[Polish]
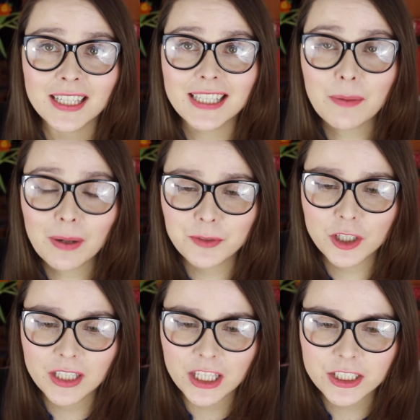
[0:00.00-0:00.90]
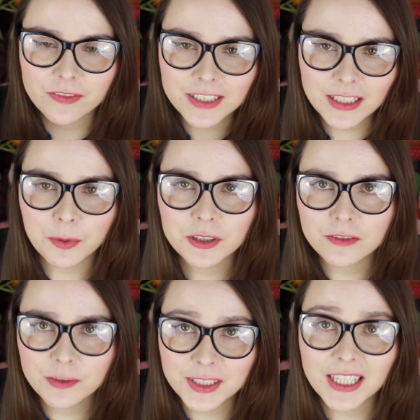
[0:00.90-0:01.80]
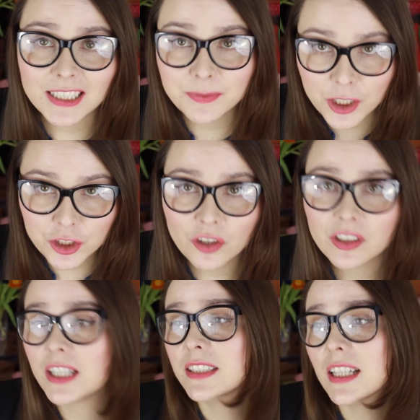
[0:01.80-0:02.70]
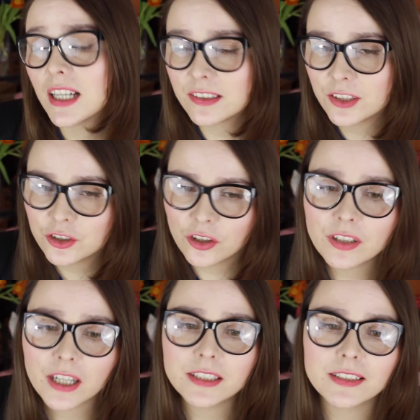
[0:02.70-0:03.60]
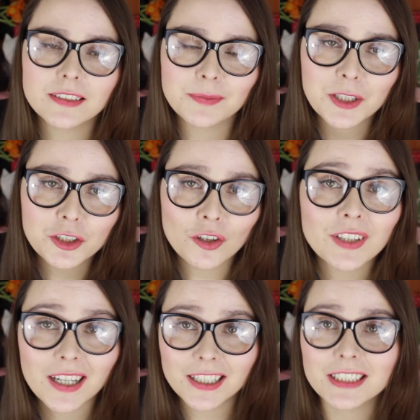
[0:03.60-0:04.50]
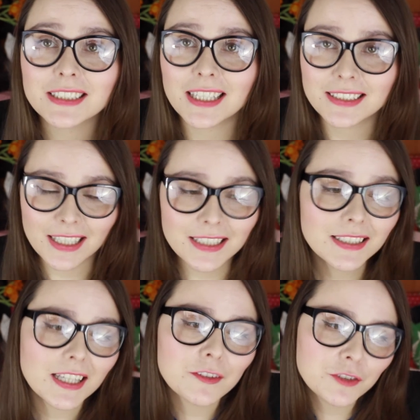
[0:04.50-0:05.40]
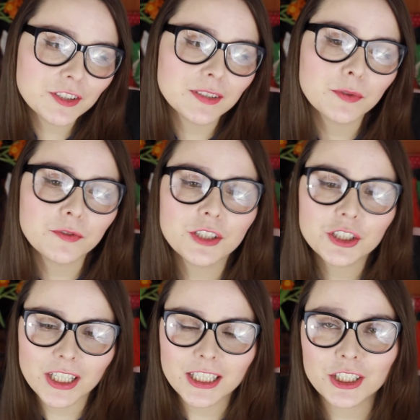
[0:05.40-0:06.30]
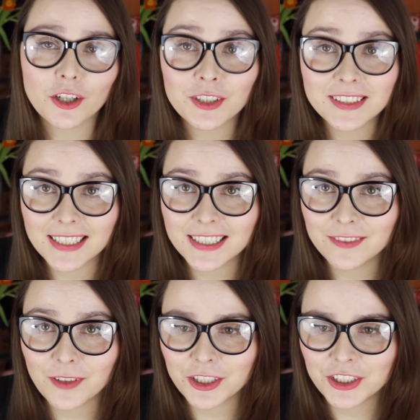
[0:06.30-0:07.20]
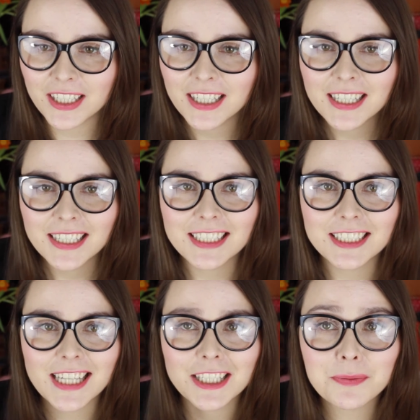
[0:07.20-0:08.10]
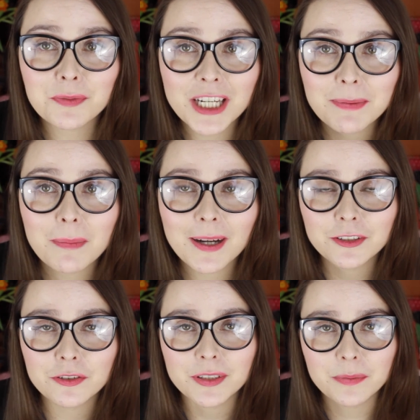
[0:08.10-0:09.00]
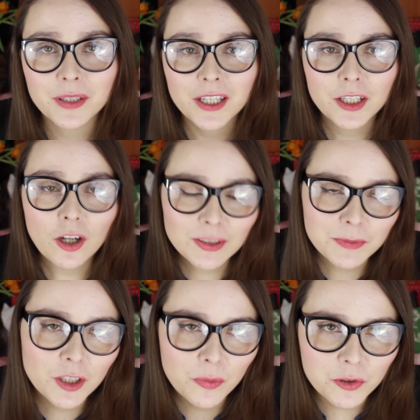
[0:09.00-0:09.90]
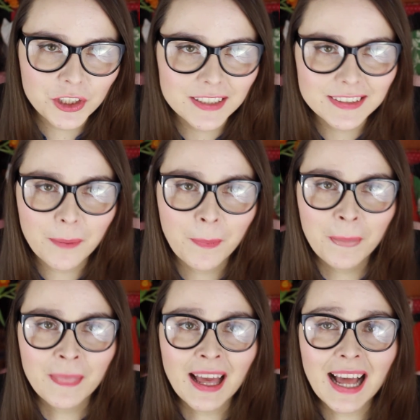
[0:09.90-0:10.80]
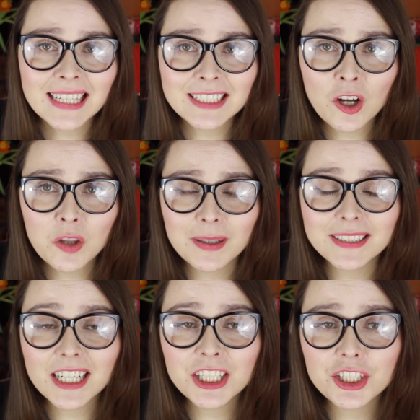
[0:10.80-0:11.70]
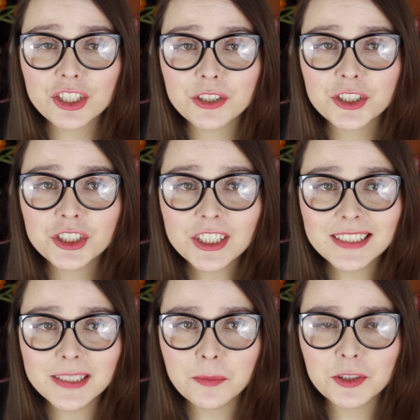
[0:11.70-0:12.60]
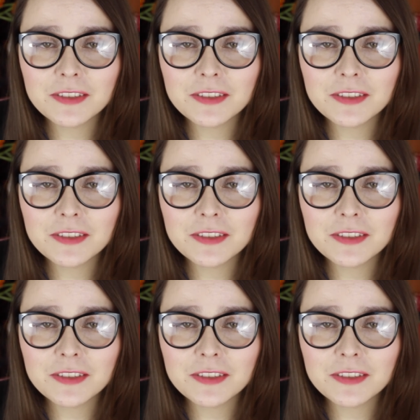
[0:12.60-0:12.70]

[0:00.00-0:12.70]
ja byłam przekonana, że wyjdę po tym filmie taka zmiażdżona i taka zniszczona i zmęczona i tak dalej, tak jak wszyscy mówili, że, że on jest taki właśnie, y, że ja się przejmę bardzo tym losem tego młodzieńca ale on ma tak silny,